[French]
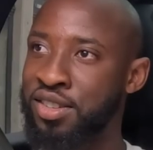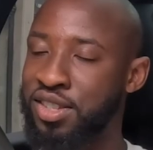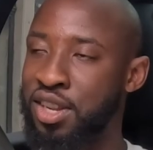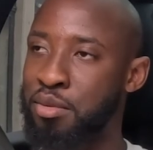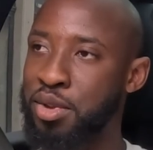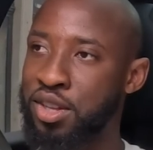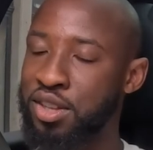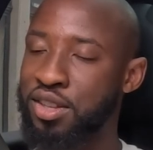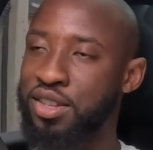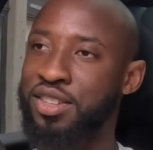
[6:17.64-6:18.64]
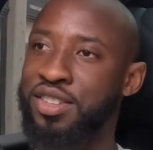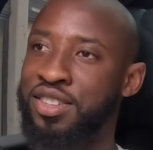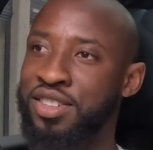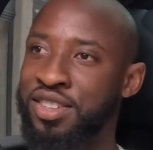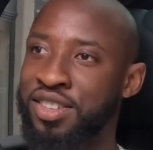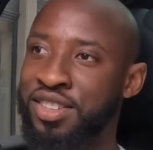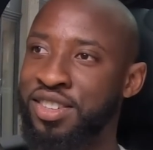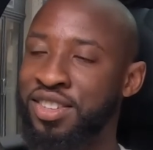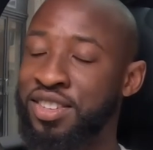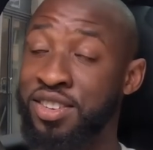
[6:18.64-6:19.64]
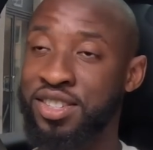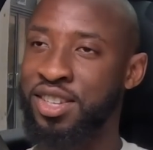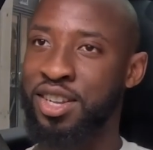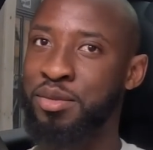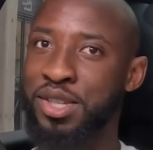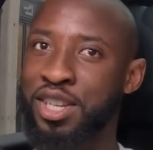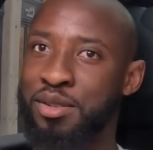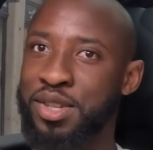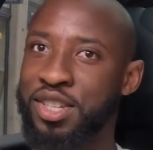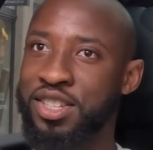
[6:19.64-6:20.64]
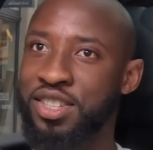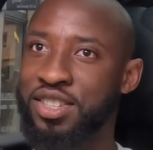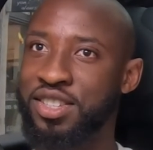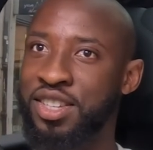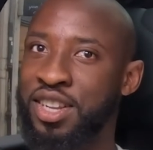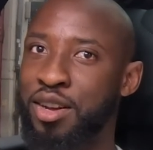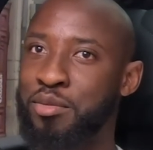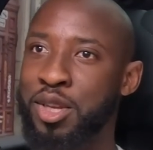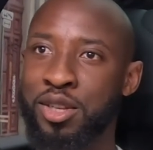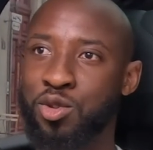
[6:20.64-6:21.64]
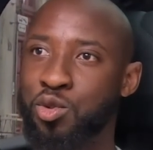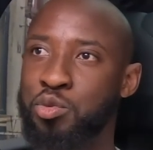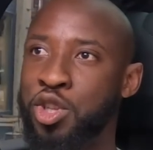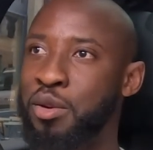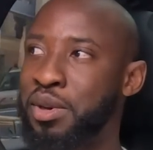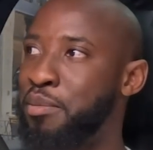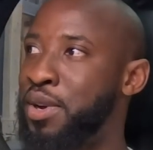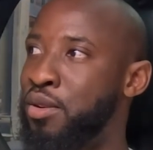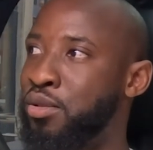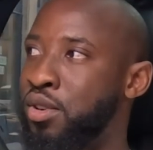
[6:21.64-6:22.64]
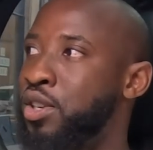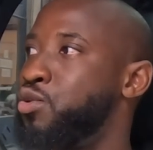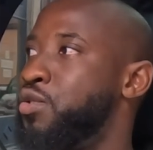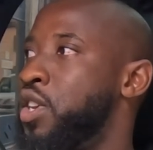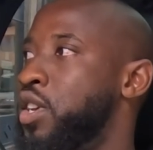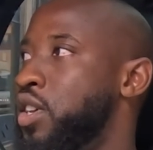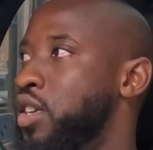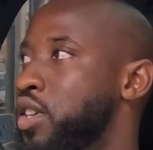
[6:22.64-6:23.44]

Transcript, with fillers: C'était l'armée. Hein. Ouais, c'était l'armée, c'est l'armée. C'était l'armée, surtout pendant la prépa, on a souffert. Hein